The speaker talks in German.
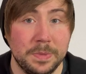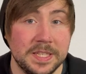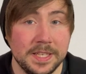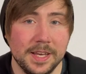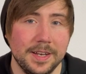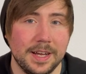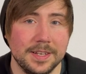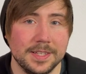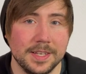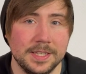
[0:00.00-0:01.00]
Bis hierhin
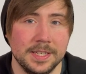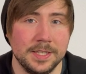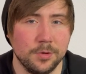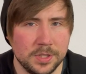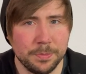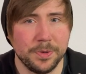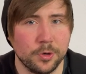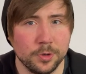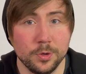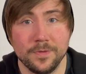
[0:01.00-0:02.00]
alles richtig. Und die
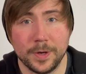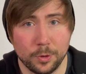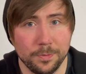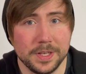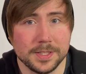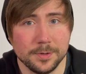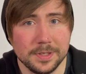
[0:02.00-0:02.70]
Begründung, warum das so